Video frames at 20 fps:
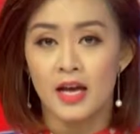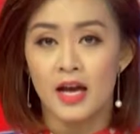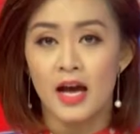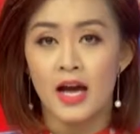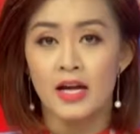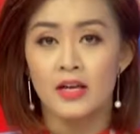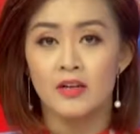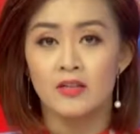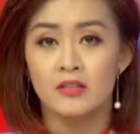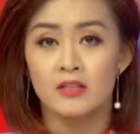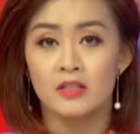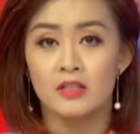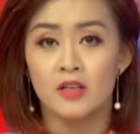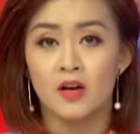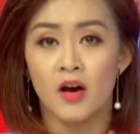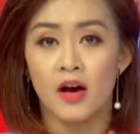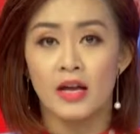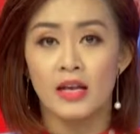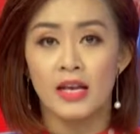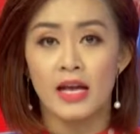hay còn được
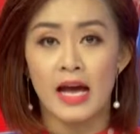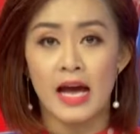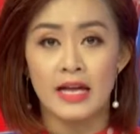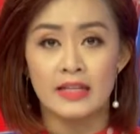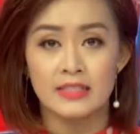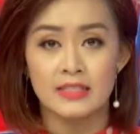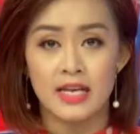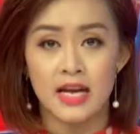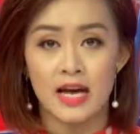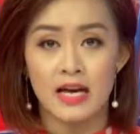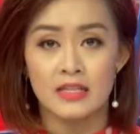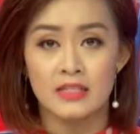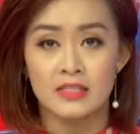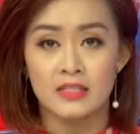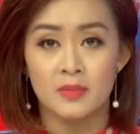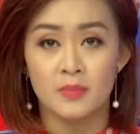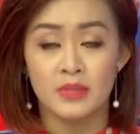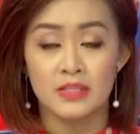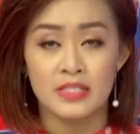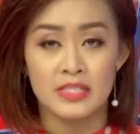gọi là
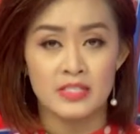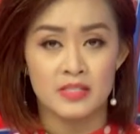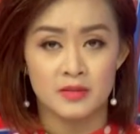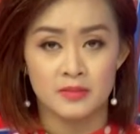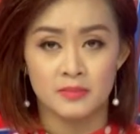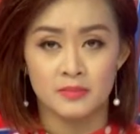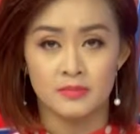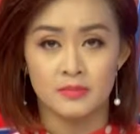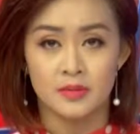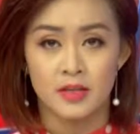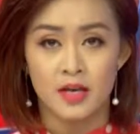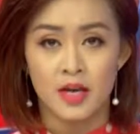anti-Semitism,